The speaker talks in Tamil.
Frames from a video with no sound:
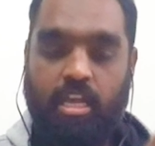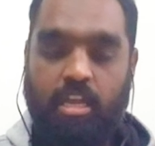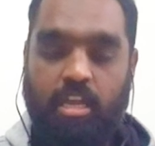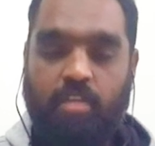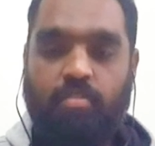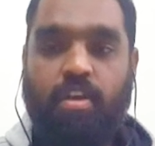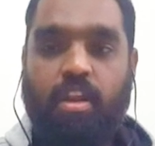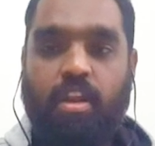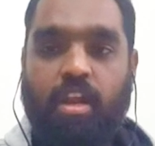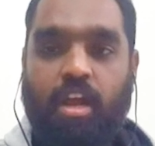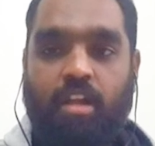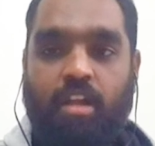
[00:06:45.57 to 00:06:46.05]

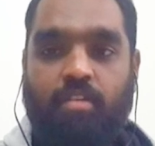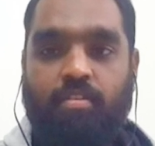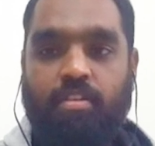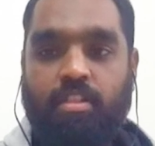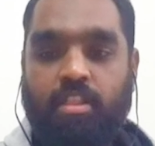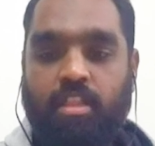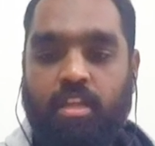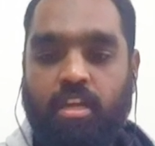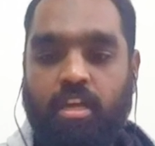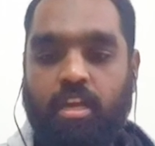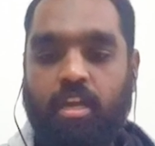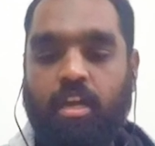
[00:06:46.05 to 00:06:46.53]
இவர்கள்
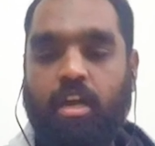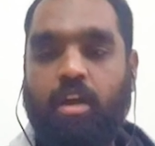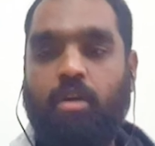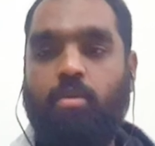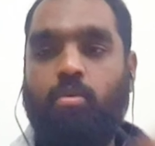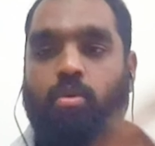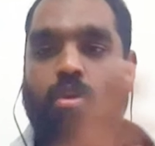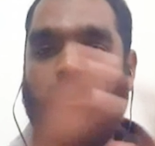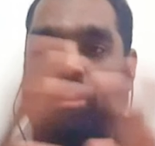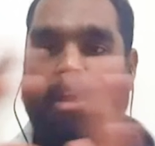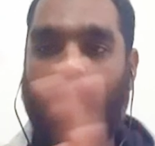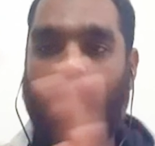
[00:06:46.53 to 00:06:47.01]
வந்து
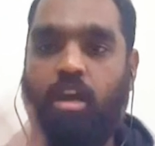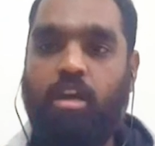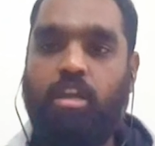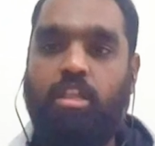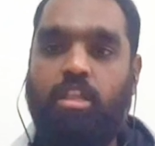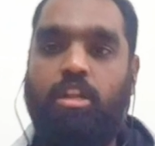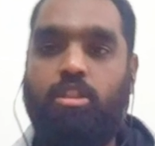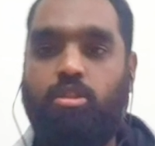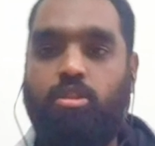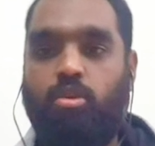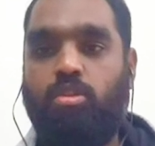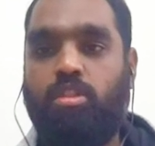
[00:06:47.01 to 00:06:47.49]
ஒரு
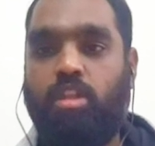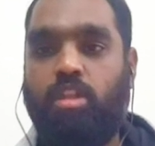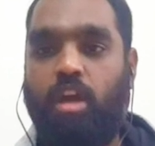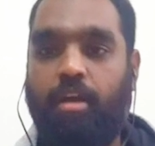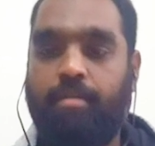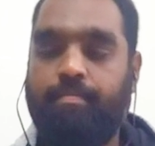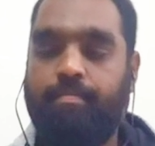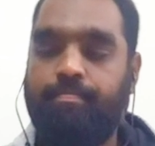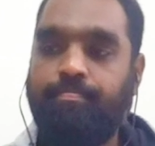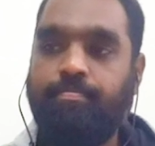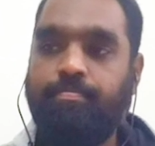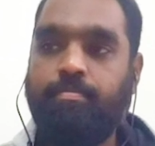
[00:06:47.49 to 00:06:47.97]
தாக்குதல் தொடுத்தாங்க